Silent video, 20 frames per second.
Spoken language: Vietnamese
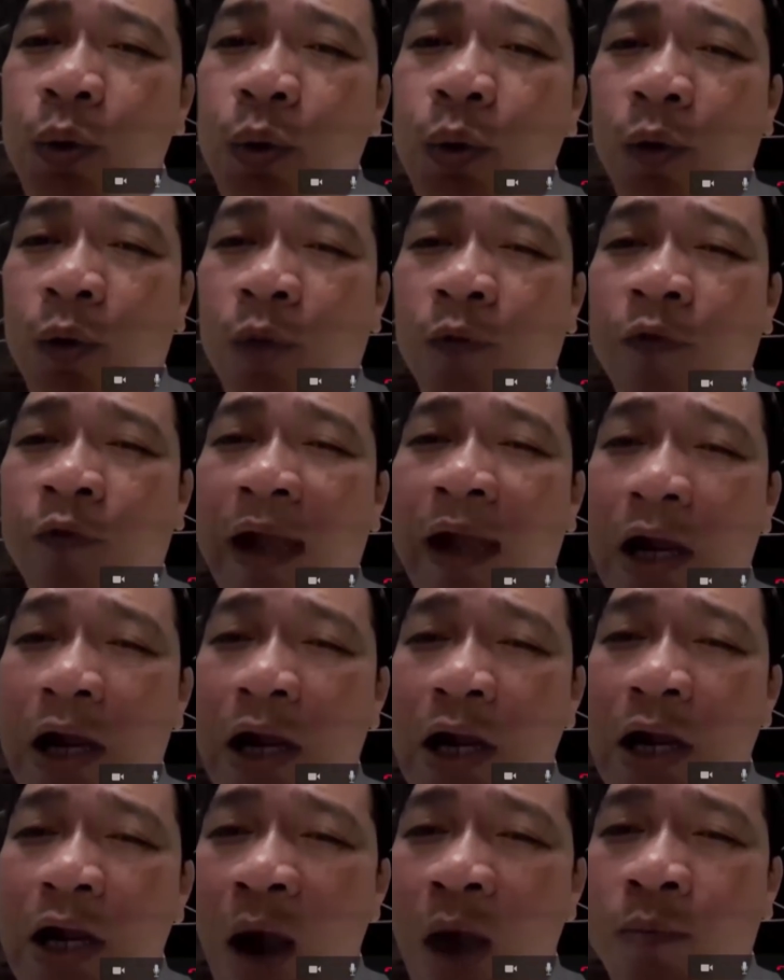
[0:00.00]
về
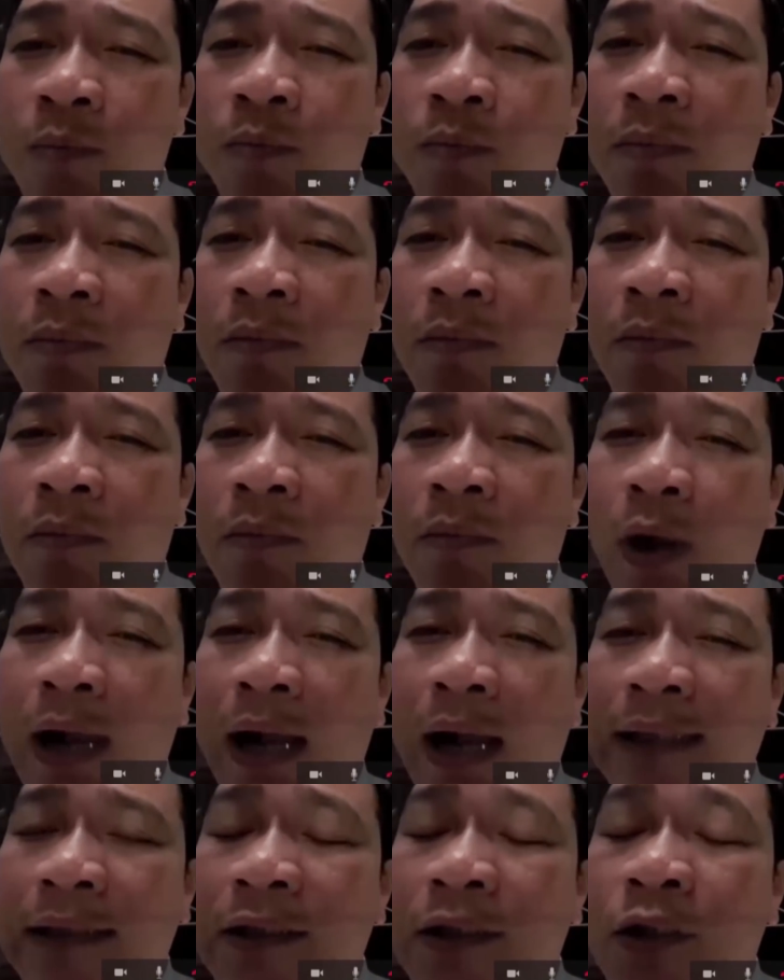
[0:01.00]
ngữ học một
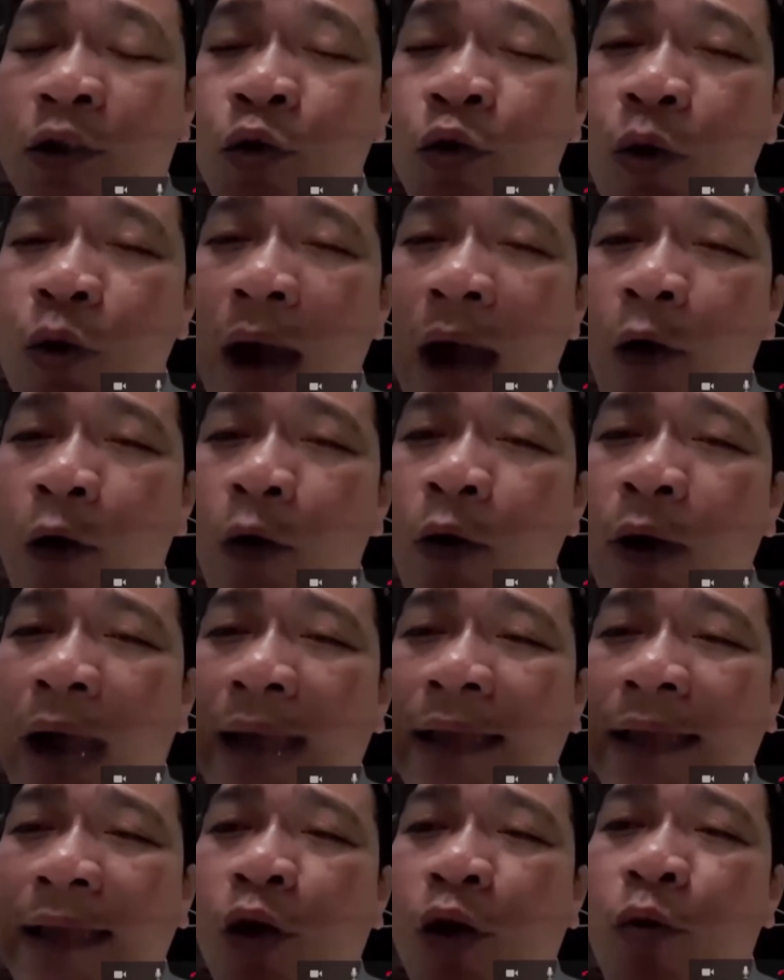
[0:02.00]
cách chu đáo
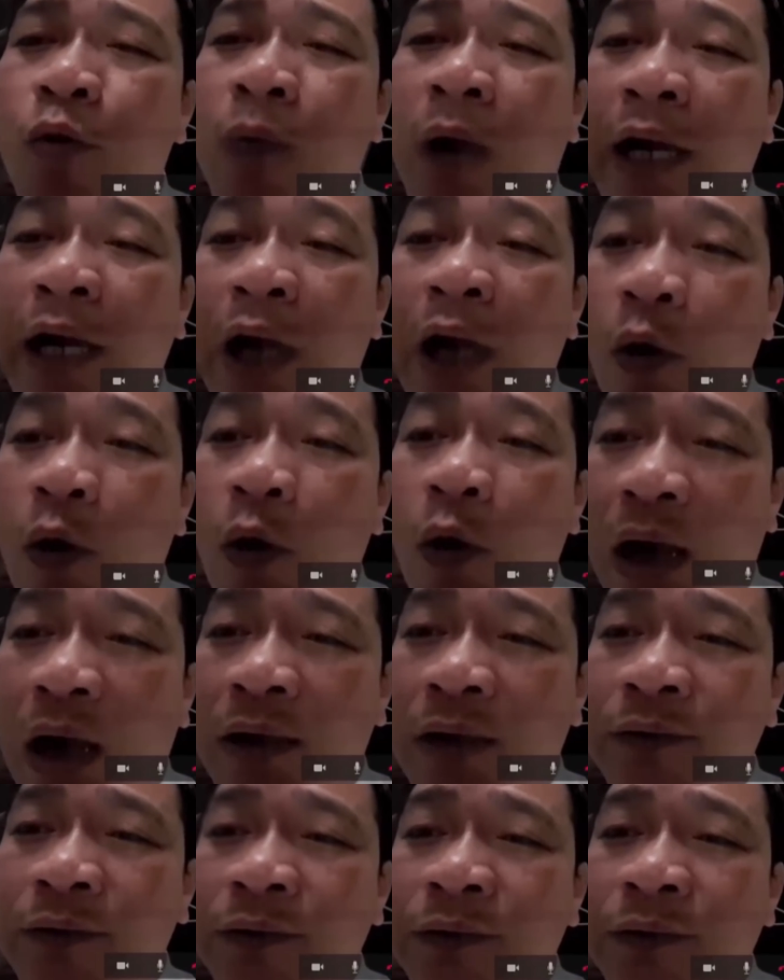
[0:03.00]
ngay từ lúc khởi đầu đó